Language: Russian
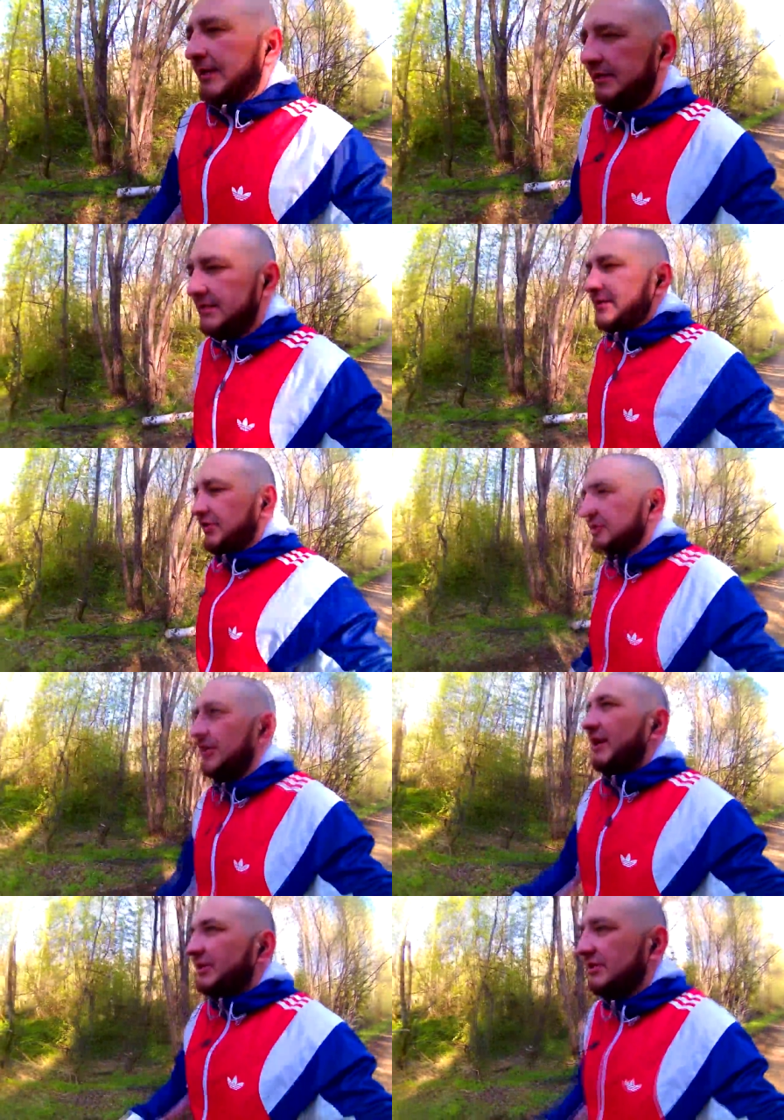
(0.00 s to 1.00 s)
если
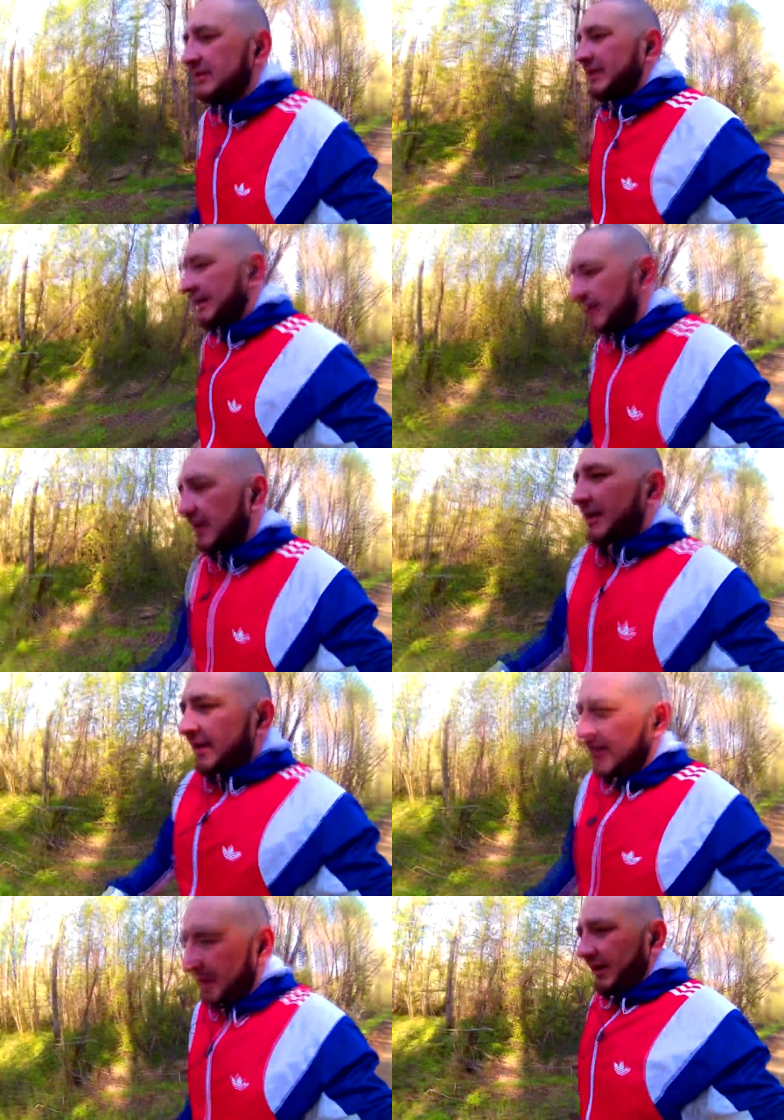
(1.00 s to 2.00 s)
начинаешь, если
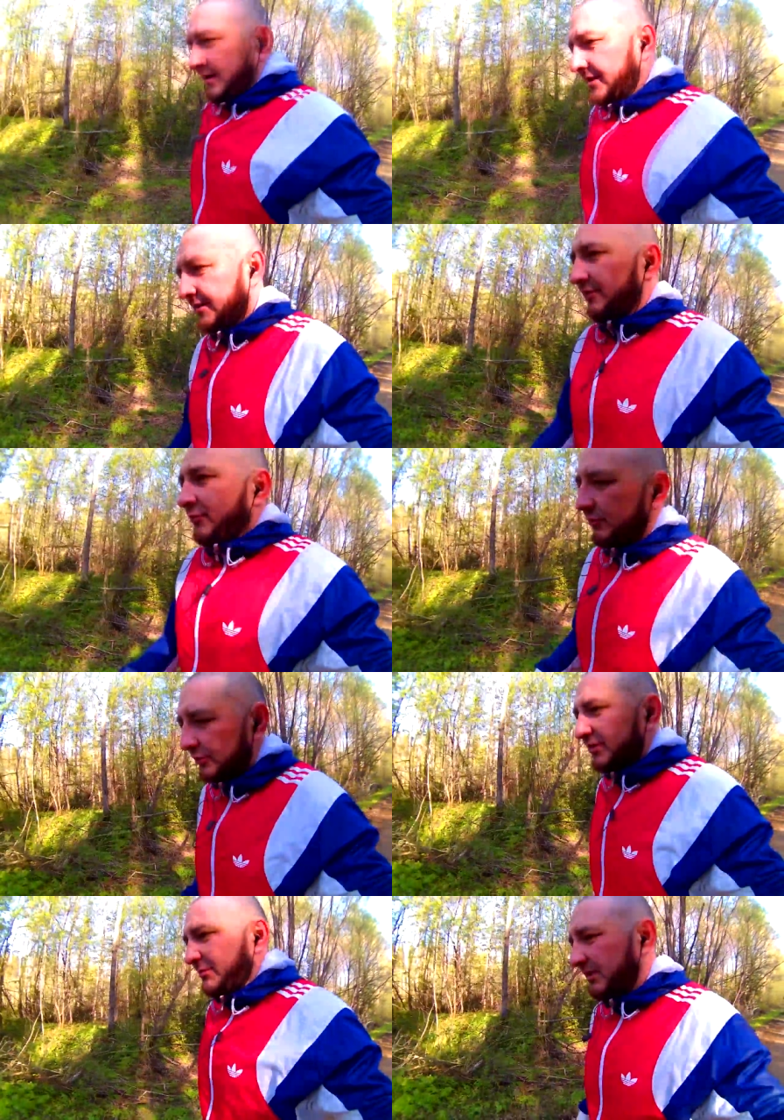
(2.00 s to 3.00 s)
и
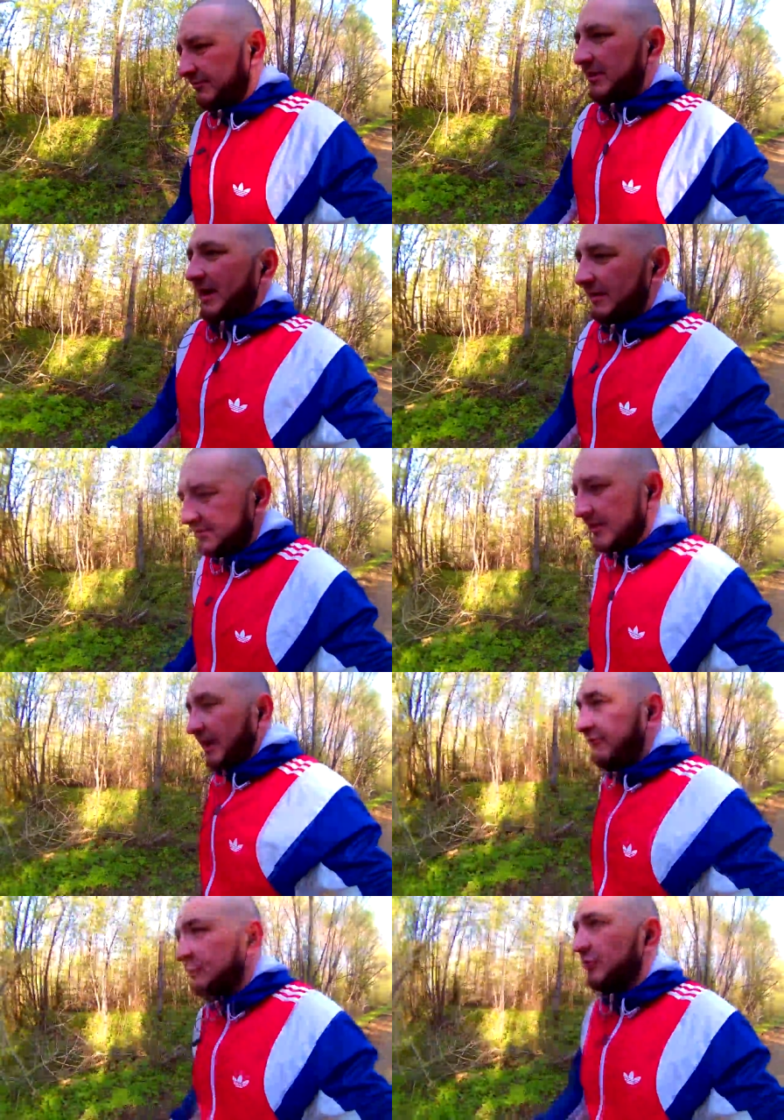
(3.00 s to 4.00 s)
он тебе не в тягость, ты
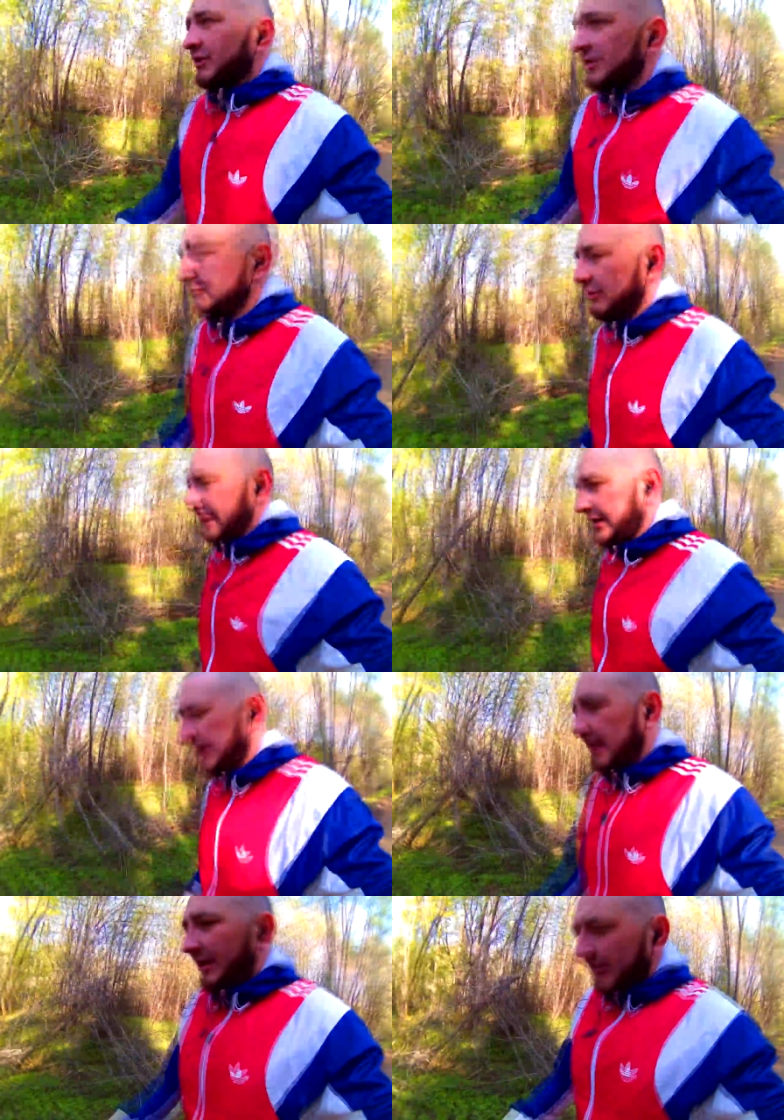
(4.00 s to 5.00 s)
кайфуешь от него.
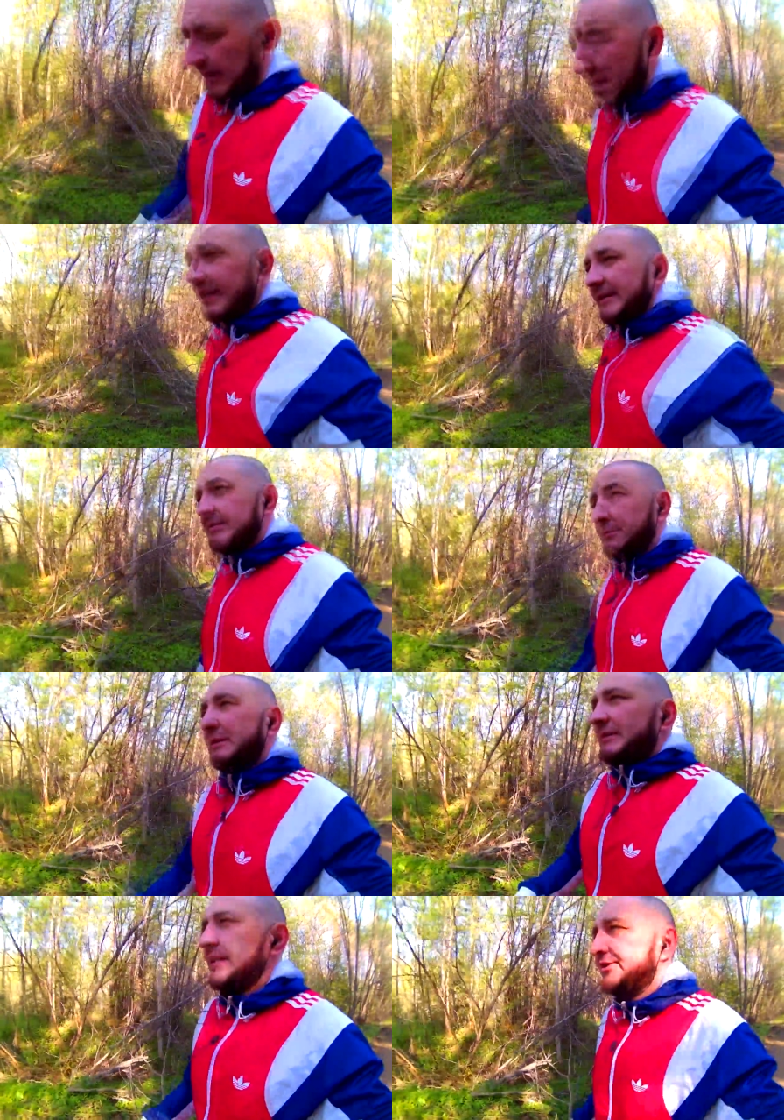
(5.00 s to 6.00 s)
Это реальный, самый
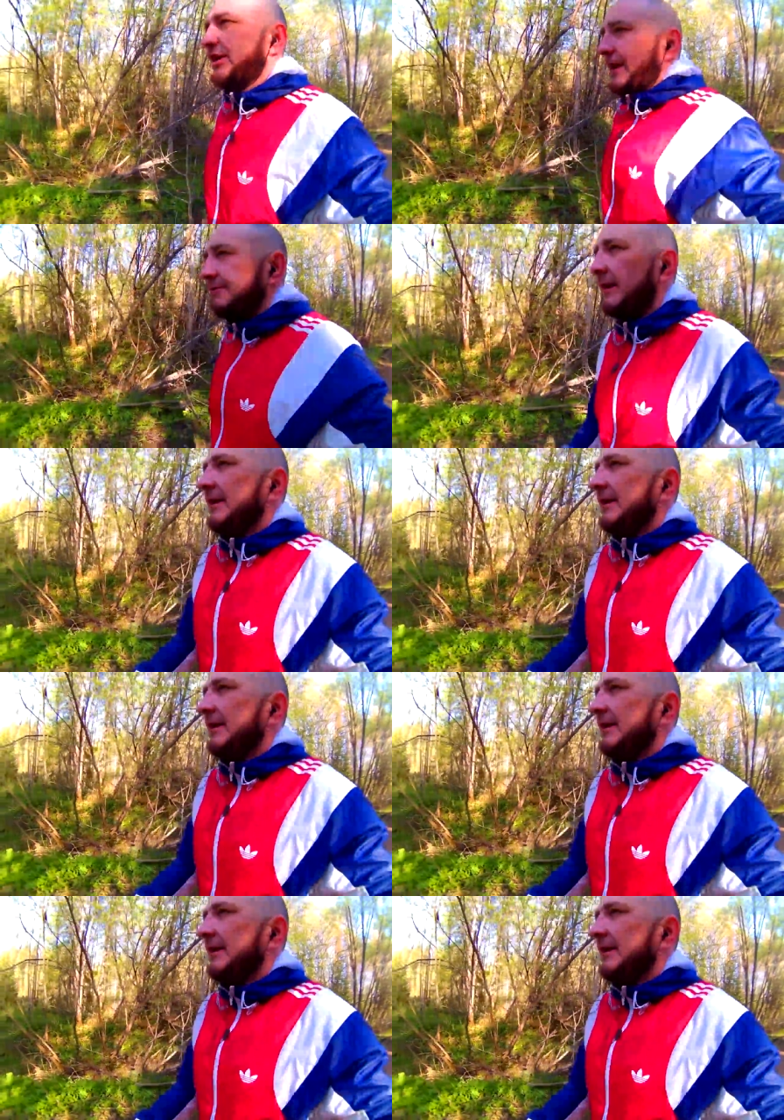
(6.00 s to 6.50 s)
настоящий кайф.